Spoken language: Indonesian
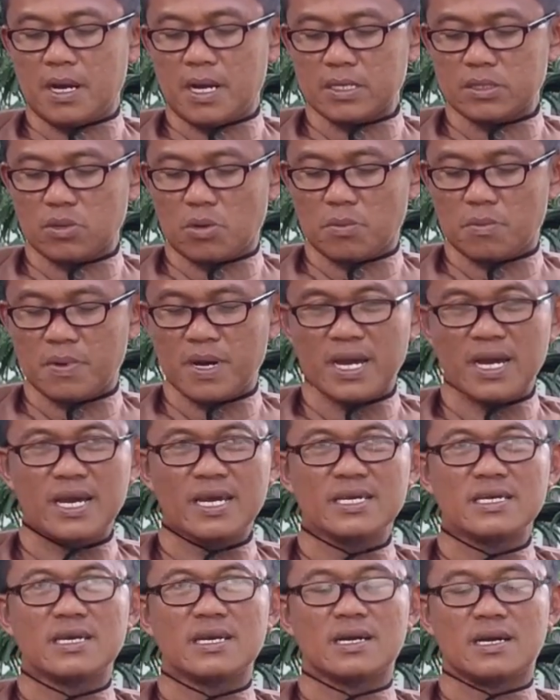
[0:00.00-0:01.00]
atau
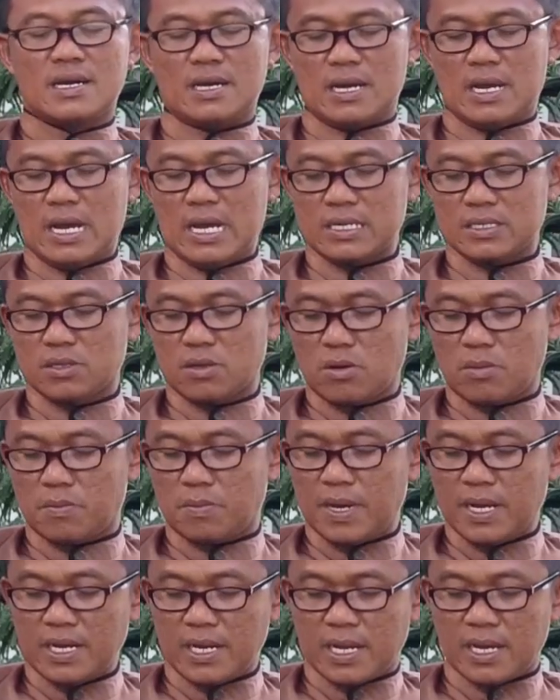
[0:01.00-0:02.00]
bahaya atau
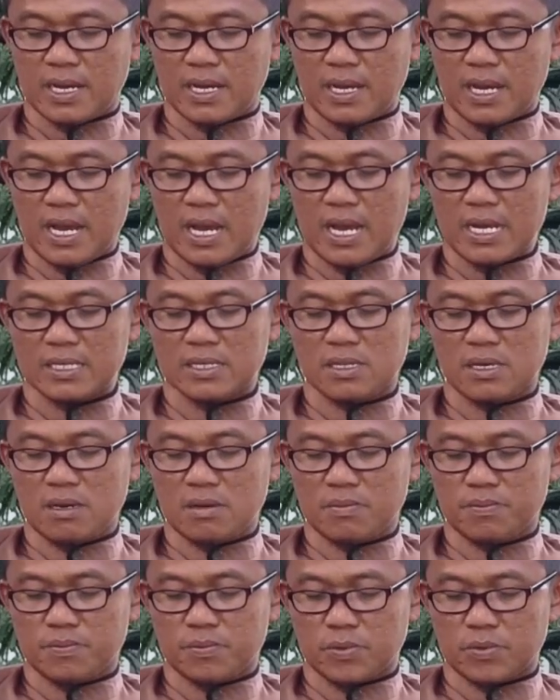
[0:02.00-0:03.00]
bala
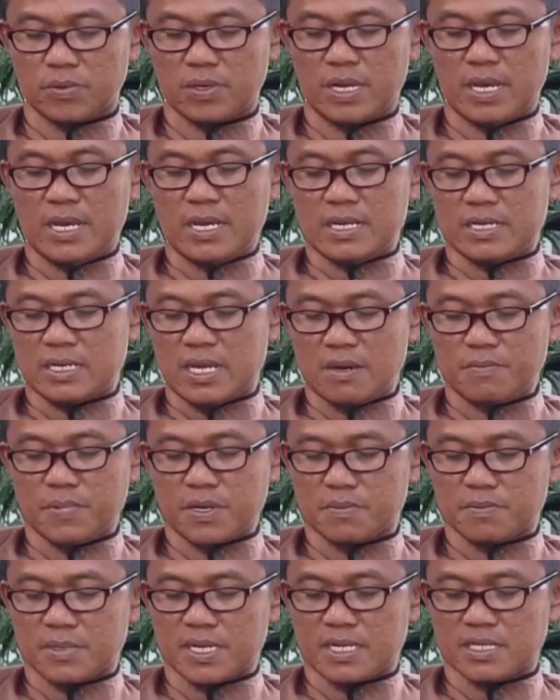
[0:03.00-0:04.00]
ataupun
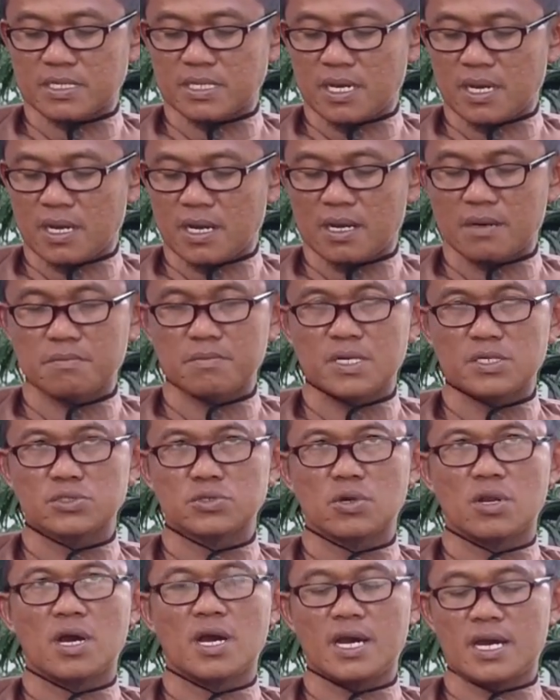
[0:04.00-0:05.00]
dapat mendatangkan
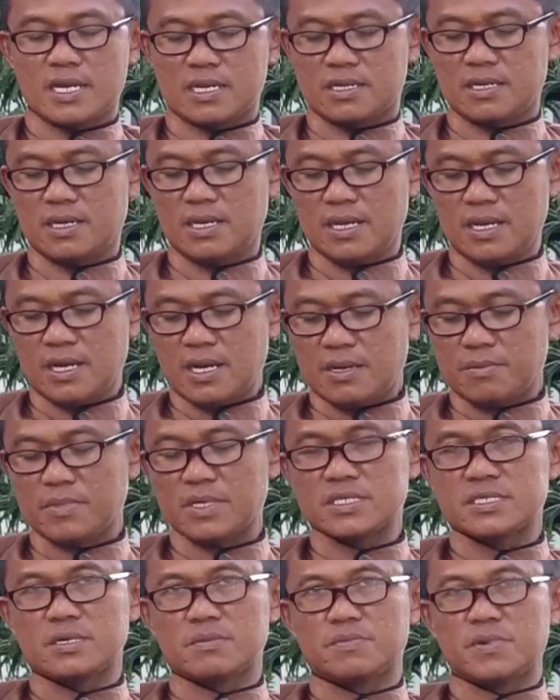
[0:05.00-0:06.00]
masalahat
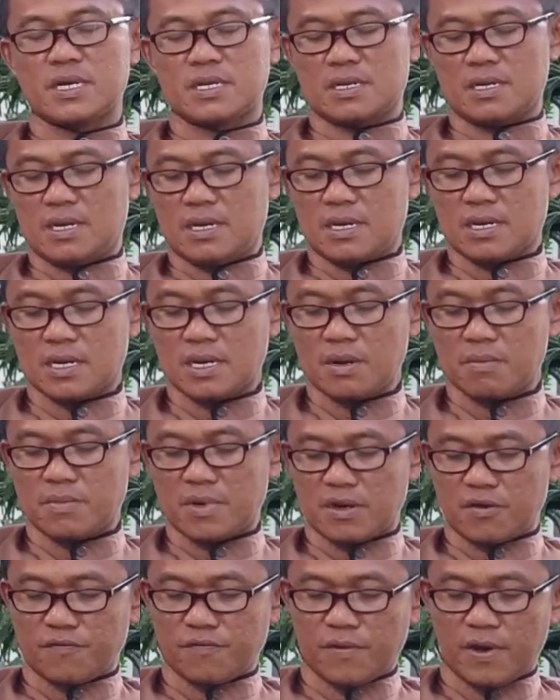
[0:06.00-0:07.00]
bersifat
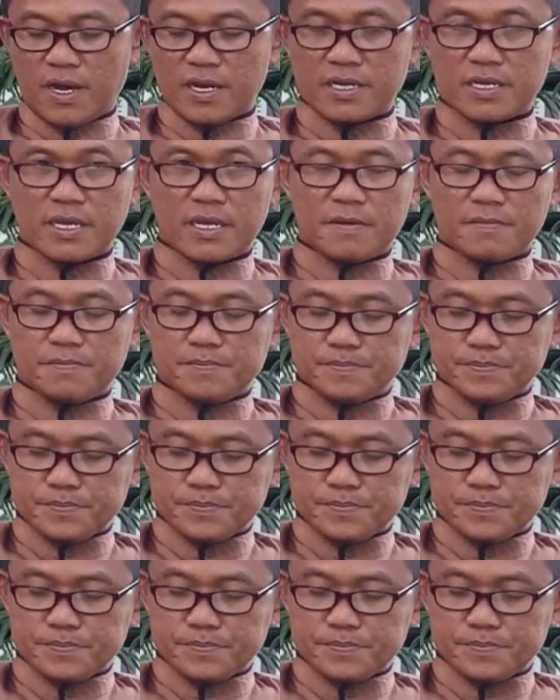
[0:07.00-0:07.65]
kemanfaatan.